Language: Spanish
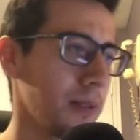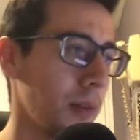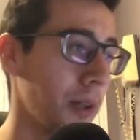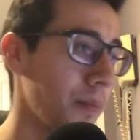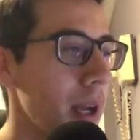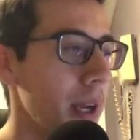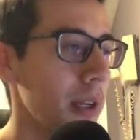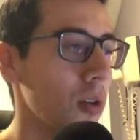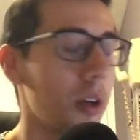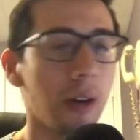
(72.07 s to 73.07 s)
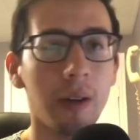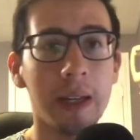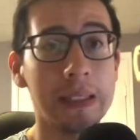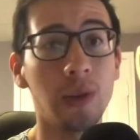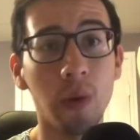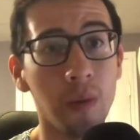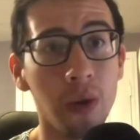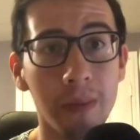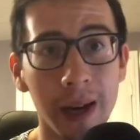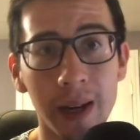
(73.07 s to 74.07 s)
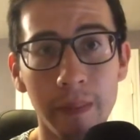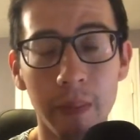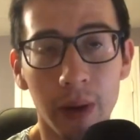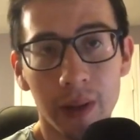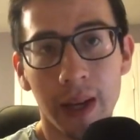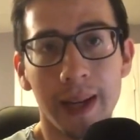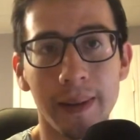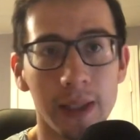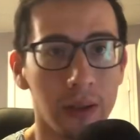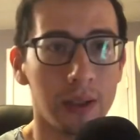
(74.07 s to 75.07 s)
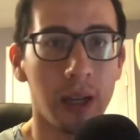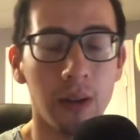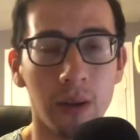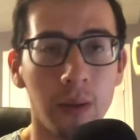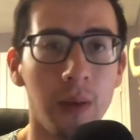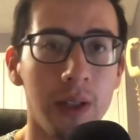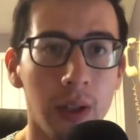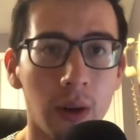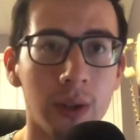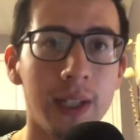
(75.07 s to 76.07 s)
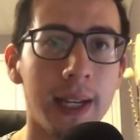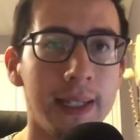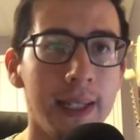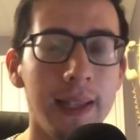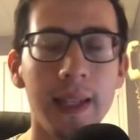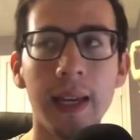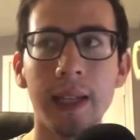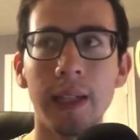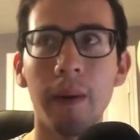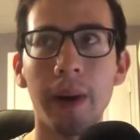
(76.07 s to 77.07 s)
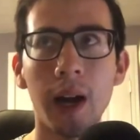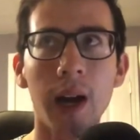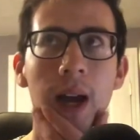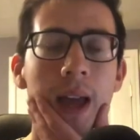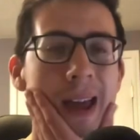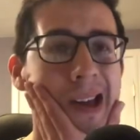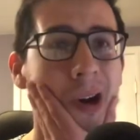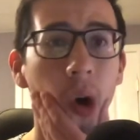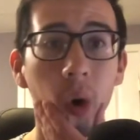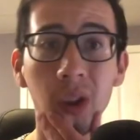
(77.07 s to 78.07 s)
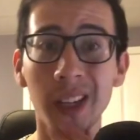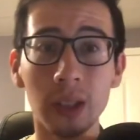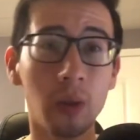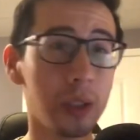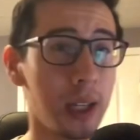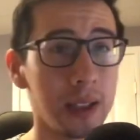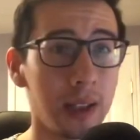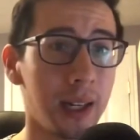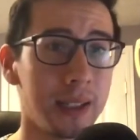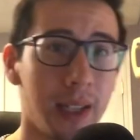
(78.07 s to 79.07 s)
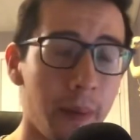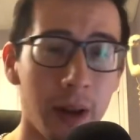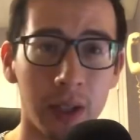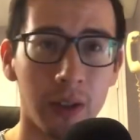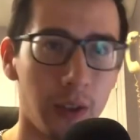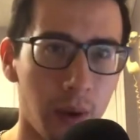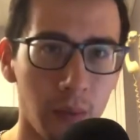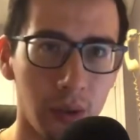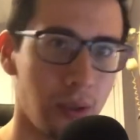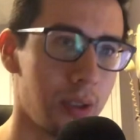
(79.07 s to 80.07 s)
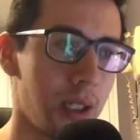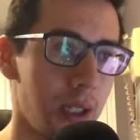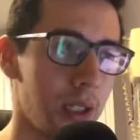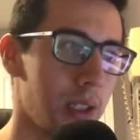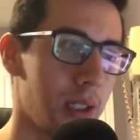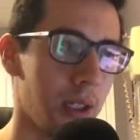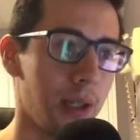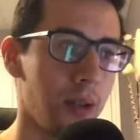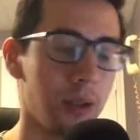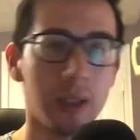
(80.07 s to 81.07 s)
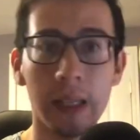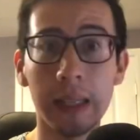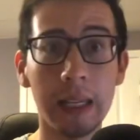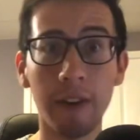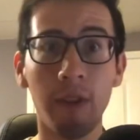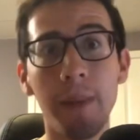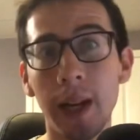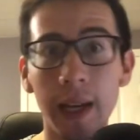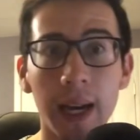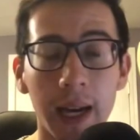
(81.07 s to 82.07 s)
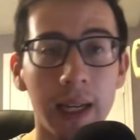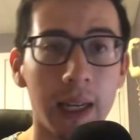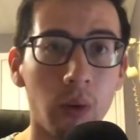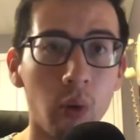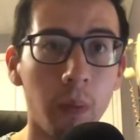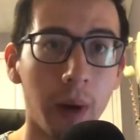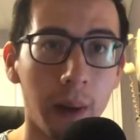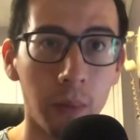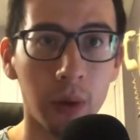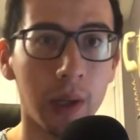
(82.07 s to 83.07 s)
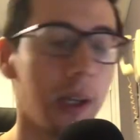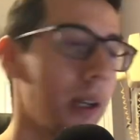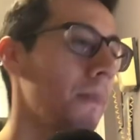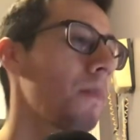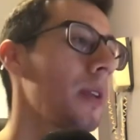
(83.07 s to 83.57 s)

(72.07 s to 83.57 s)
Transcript: Bueno, yo creo que estuvo muy mal, pero ya es no, no como les digo, no sé si, ti, si habrá otras cosas detrás de cámaras que no sabemos. No sé, este, no sé si él tiene familia allá que ocupa proteger.